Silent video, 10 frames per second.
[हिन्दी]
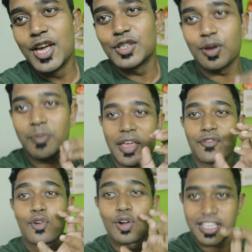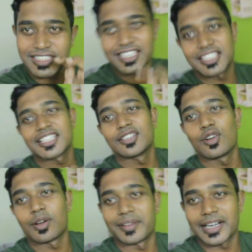सो so, मैं वो डेस्टिनेशन को
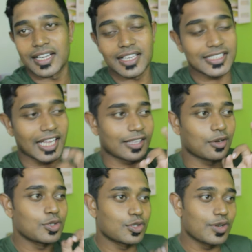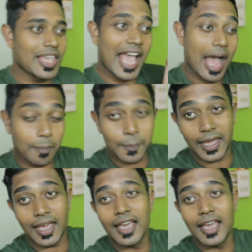कवर करना चाहता हूँ जो यहाँ पे